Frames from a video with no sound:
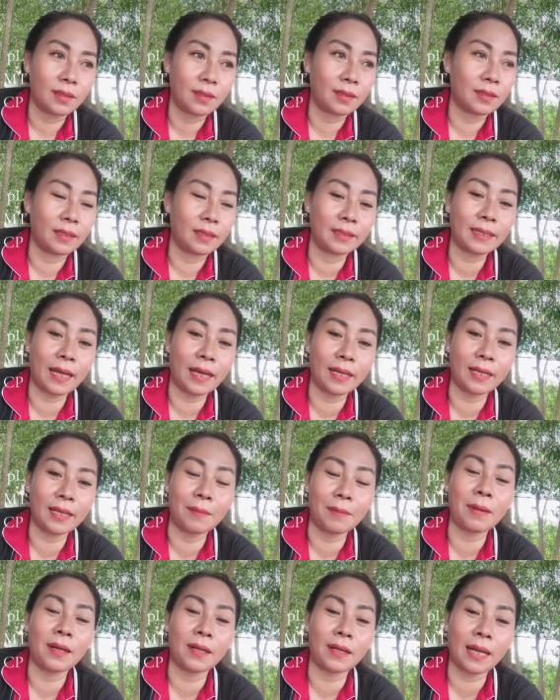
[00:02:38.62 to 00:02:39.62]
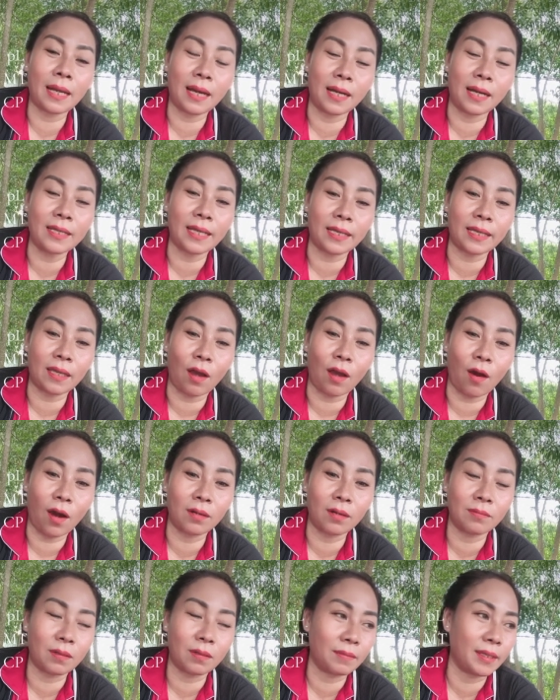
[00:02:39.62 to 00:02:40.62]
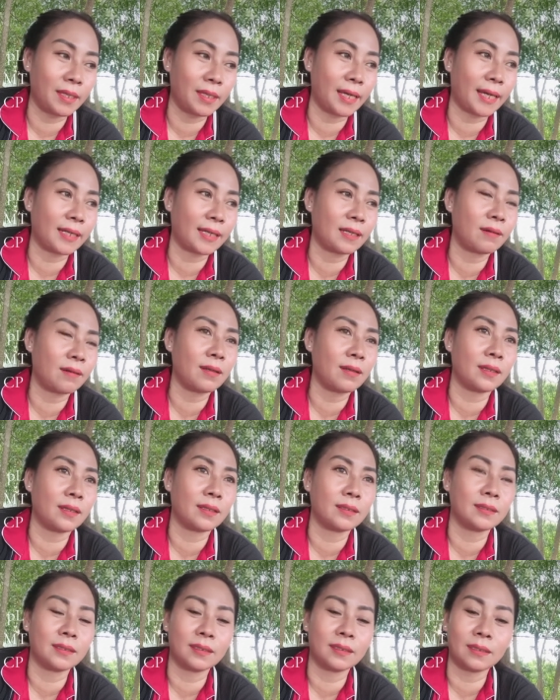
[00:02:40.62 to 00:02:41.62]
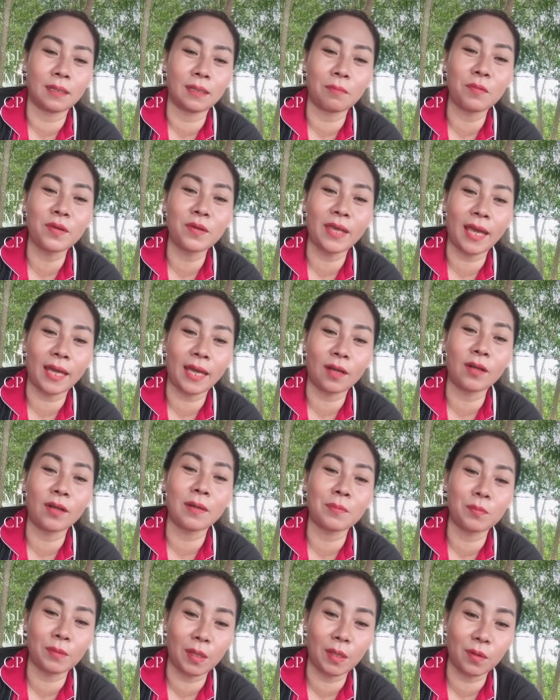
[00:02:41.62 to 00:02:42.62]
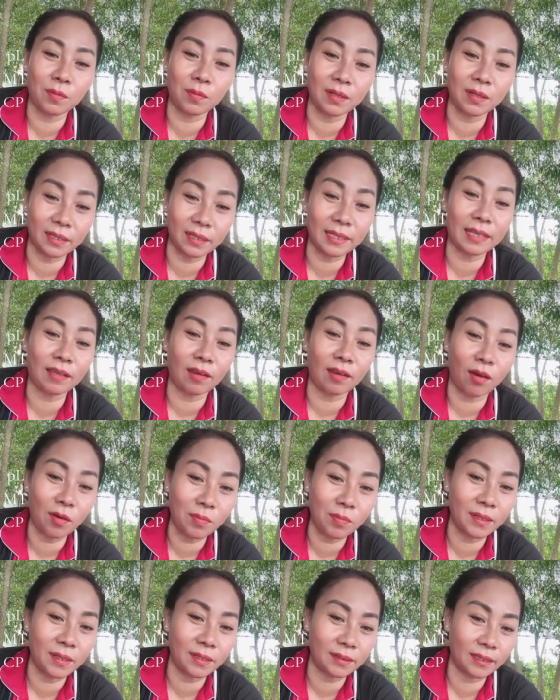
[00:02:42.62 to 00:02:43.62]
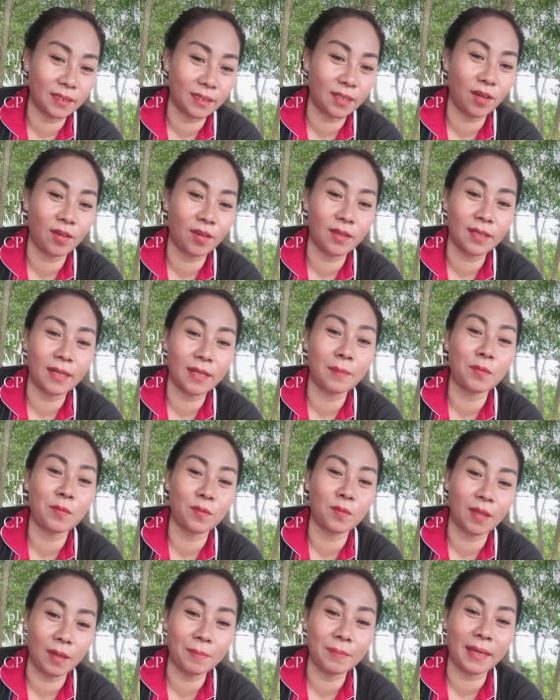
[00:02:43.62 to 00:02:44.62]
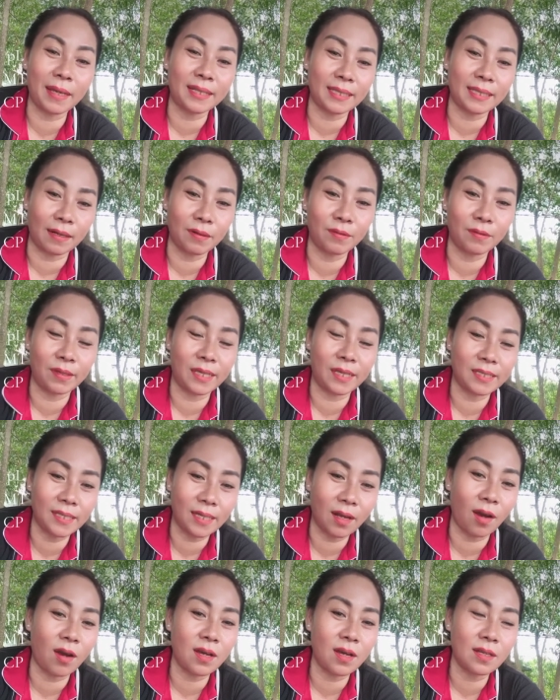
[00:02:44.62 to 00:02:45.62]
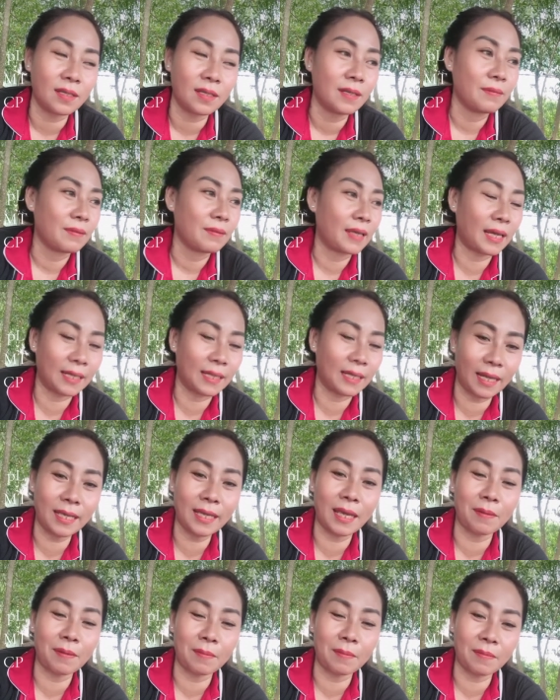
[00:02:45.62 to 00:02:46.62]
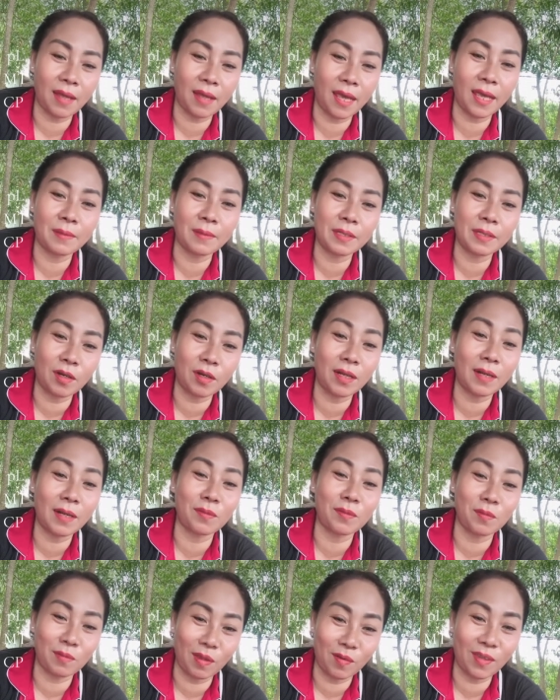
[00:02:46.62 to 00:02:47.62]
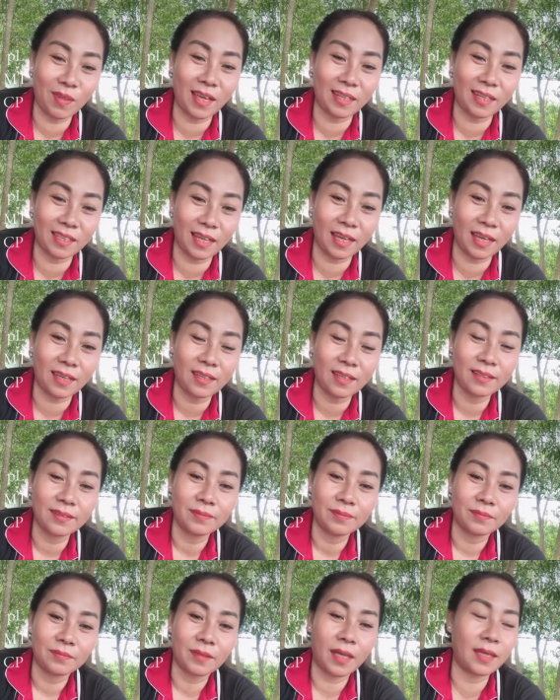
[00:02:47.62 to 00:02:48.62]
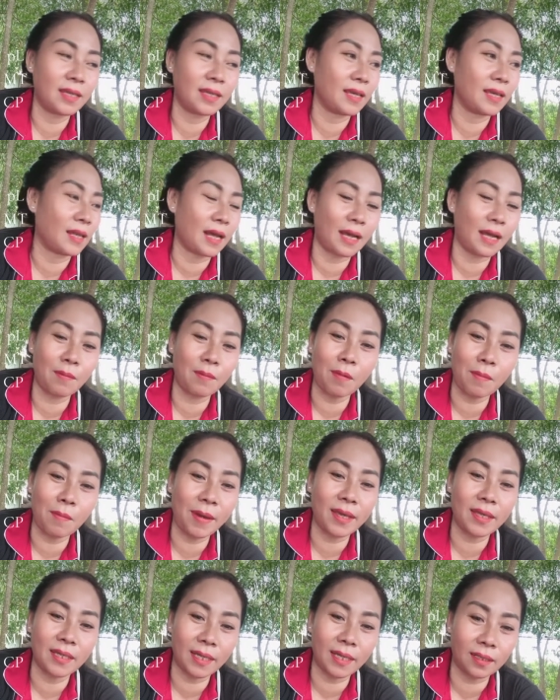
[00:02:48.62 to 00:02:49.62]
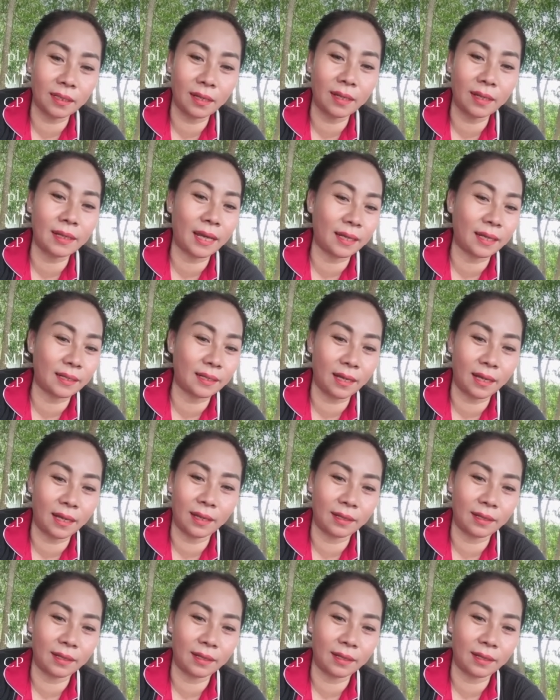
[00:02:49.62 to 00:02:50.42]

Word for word: hiện tại thì em đang ở nhà trọ đúng không bị giờ anh nói là không có nhà có 50 triệu cũng được nhà trọ cũng được thì thôi 50 triệu em gắn tạo điều kiện sẽ có anh lấy em em thề em sẽ có 50 triệu cho anh nha tại vì đàn ông không ai như anh hết anh là